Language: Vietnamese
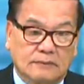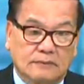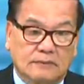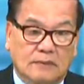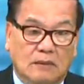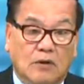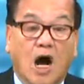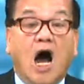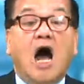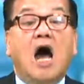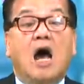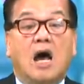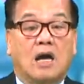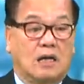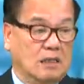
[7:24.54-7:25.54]
Bà bảo
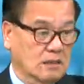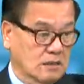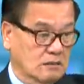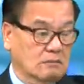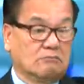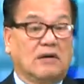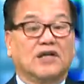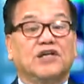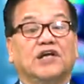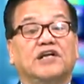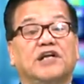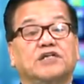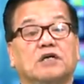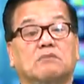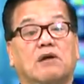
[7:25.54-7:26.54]
à, bà nhìn thấy
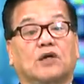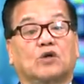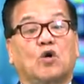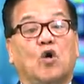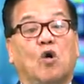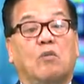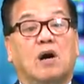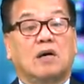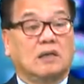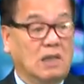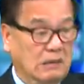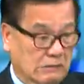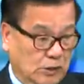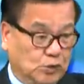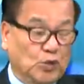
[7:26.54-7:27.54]
trước mặt có hồ bơi
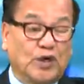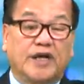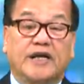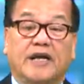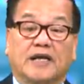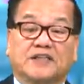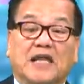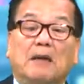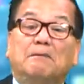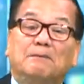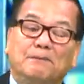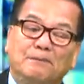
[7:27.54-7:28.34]
và tôi đến đây để tắm.